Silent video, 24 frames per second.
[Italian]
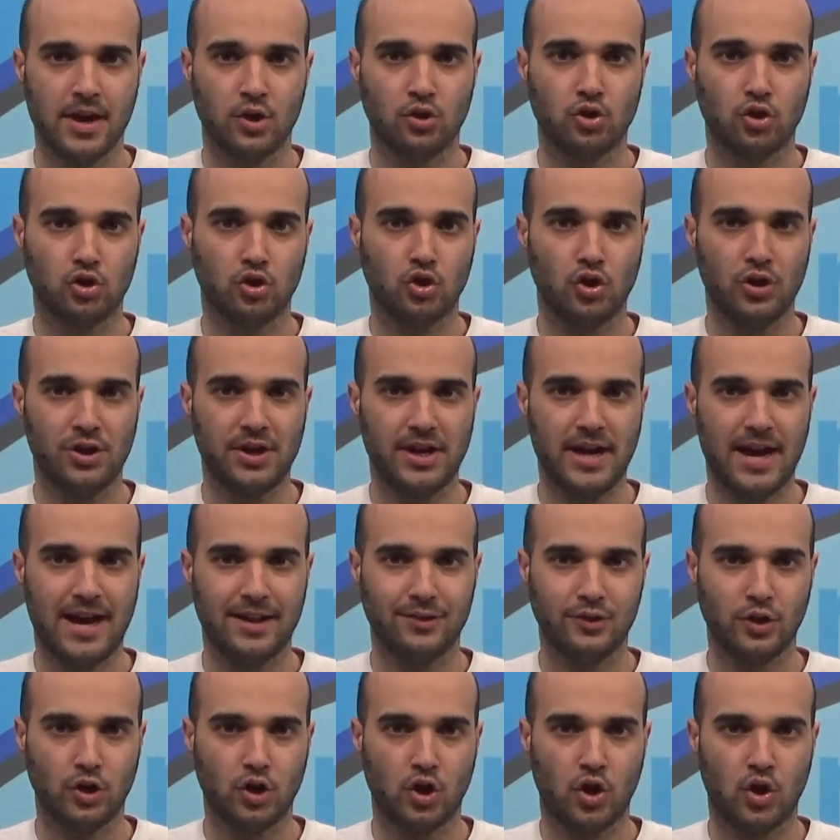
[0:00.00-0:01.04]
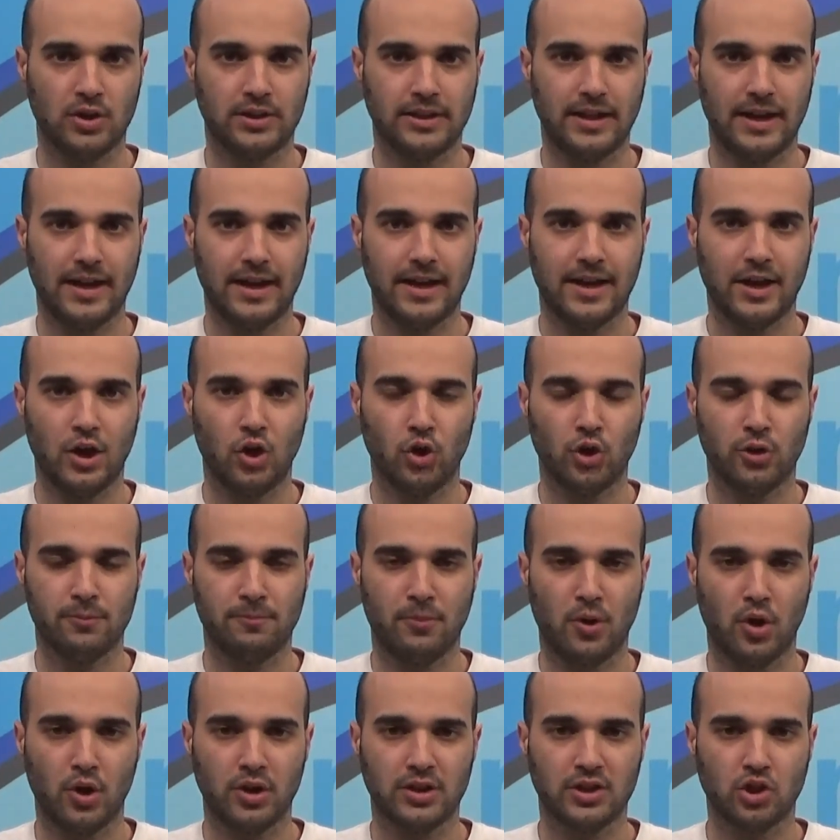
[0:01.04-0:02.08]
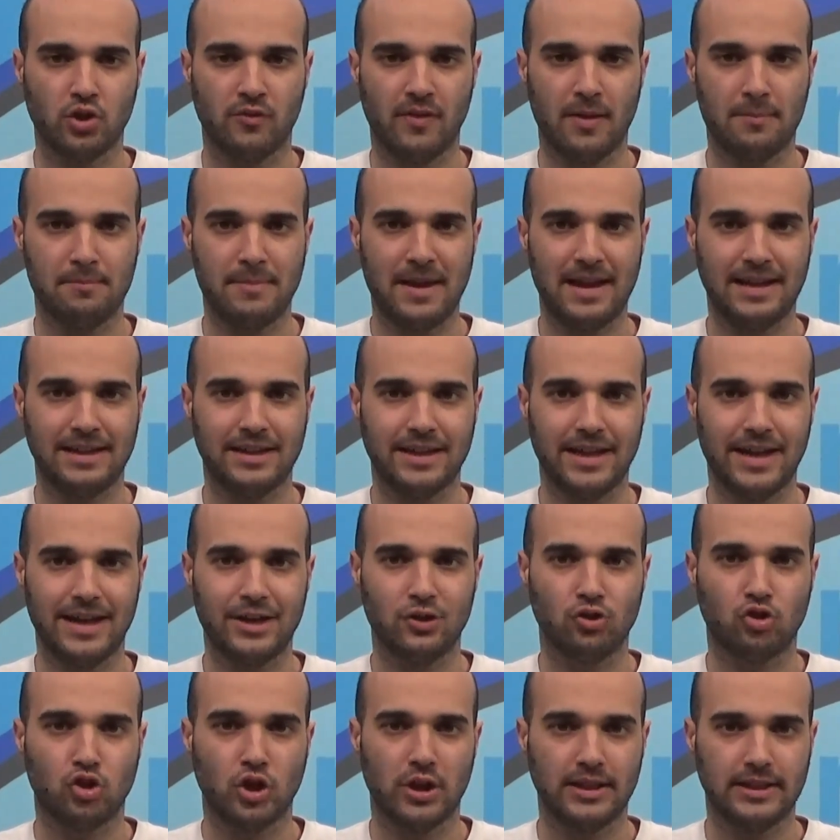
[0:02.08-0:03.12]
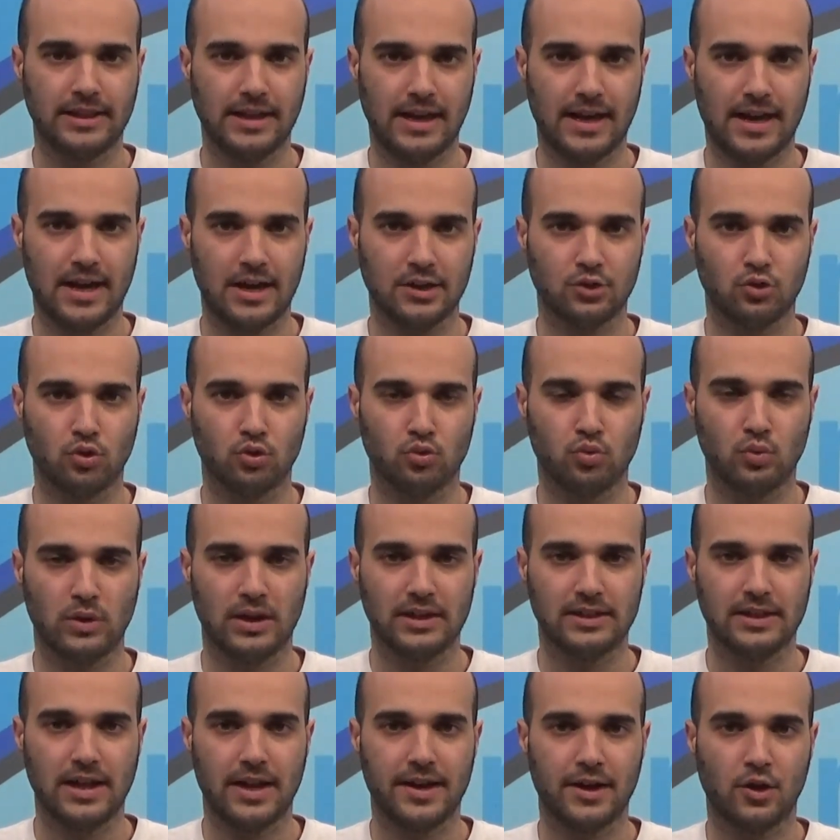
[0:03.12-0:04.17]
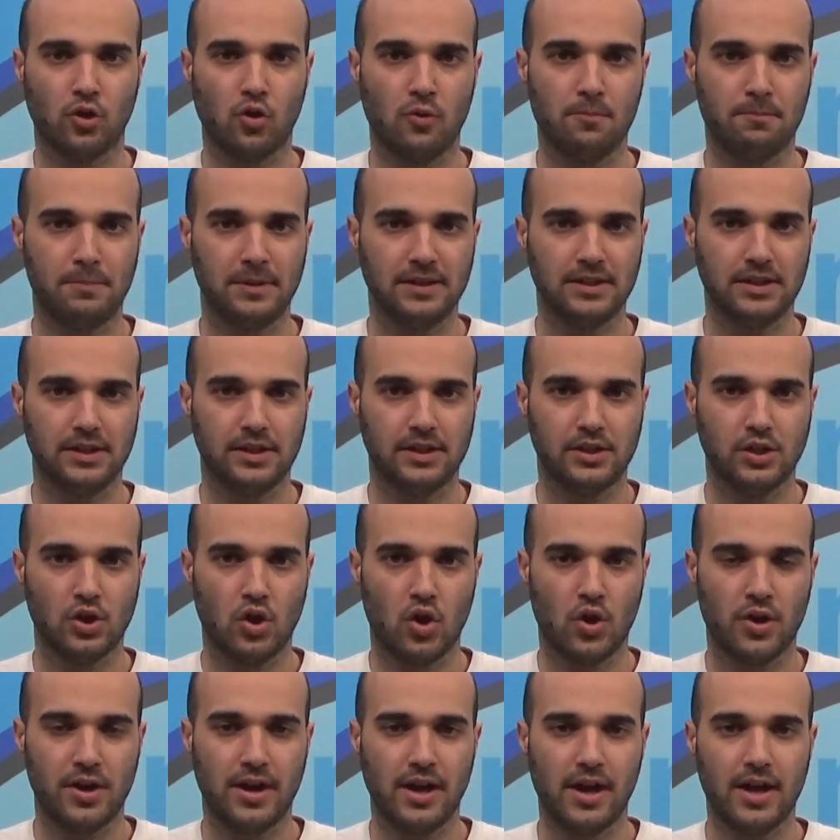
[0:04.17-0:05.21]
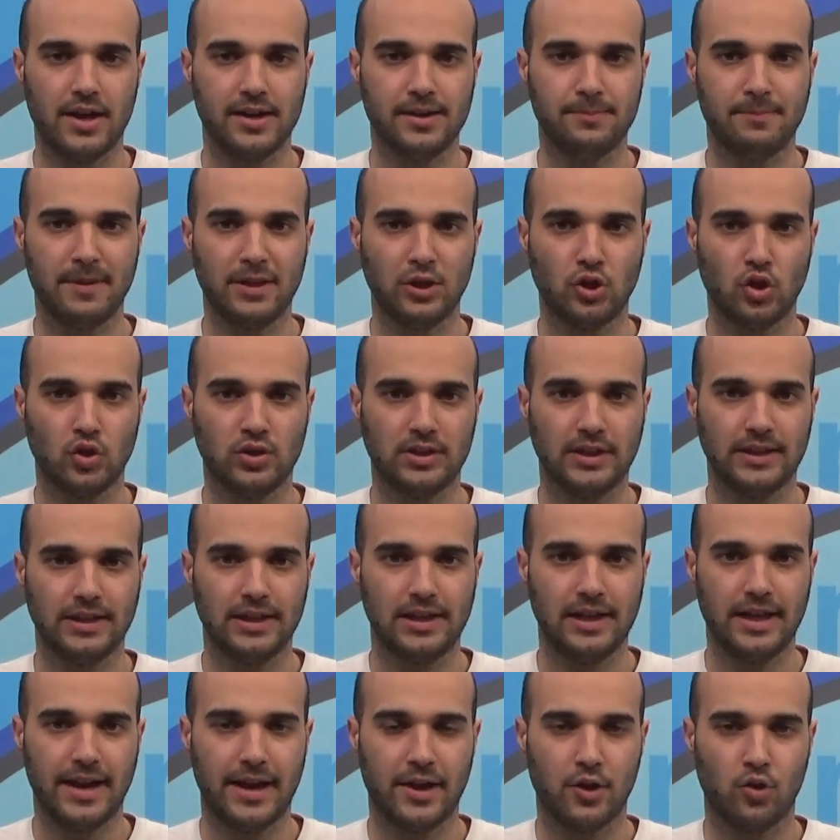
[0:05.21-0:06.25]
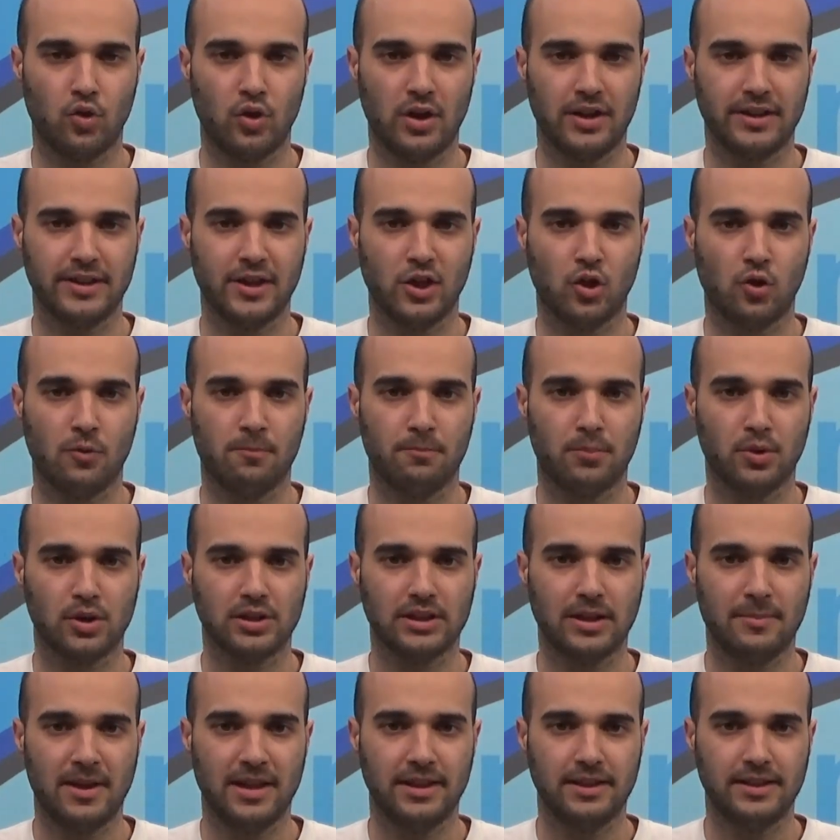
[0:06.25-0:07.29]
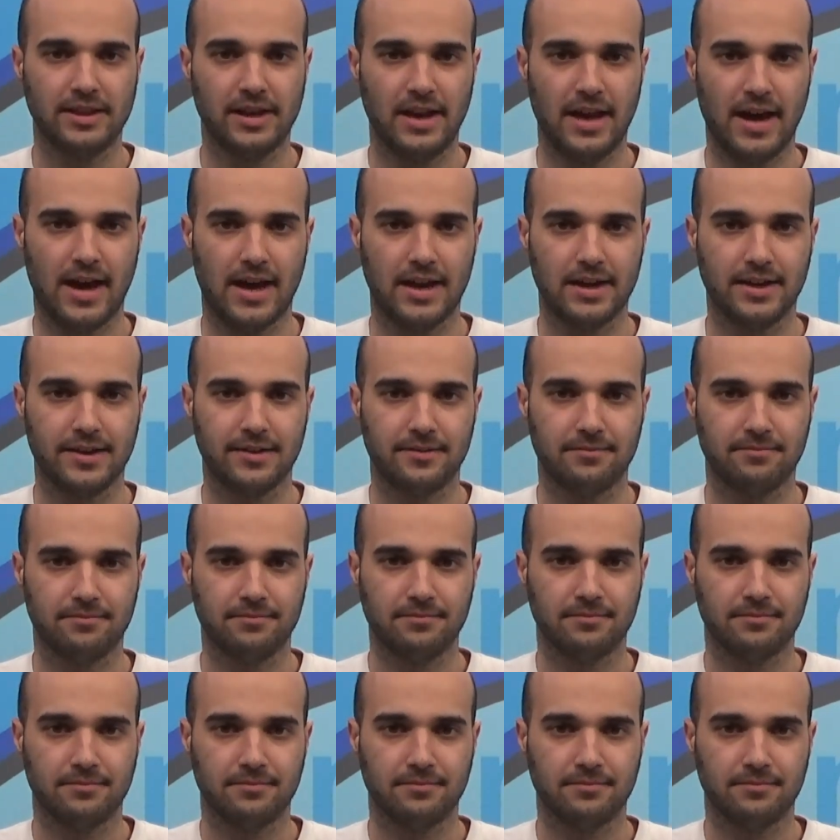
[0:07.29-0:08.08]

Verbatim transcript: Sottolineato inoltre che lo sport dovrebbe essere incentrato su una sana competizione rispettosa delle regole e dei comportamenti leali.